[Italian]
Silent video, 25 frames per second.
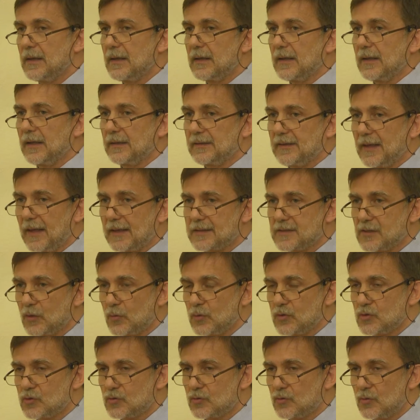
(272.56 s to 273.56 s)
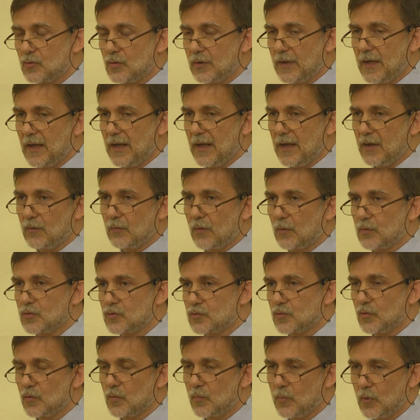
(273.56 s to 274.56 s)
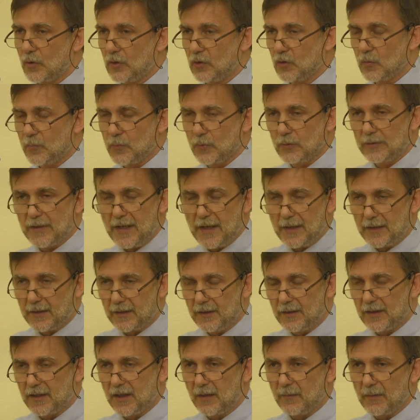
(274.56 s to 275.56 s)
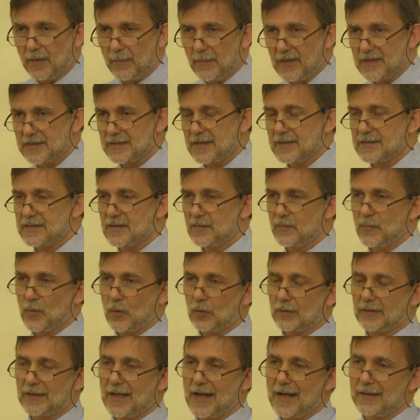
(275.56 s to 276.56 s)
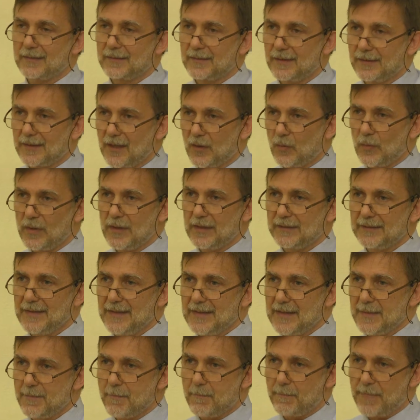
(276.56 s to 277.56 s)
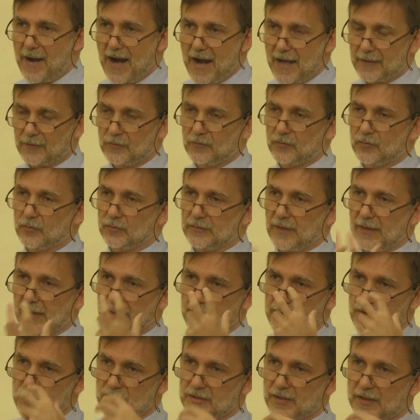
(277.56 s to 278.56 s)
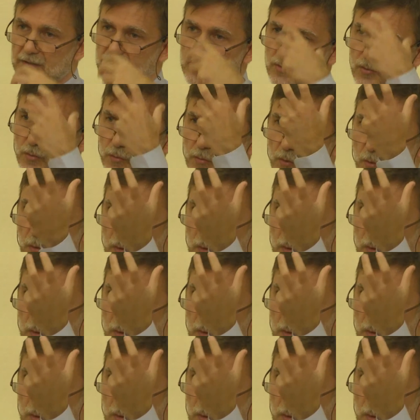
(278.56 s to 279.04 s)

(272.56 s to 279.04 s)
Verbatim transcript: La terza questione è una questione un pochino più tecnica ma abbastanza importante che è quella dell'impatto della legislazione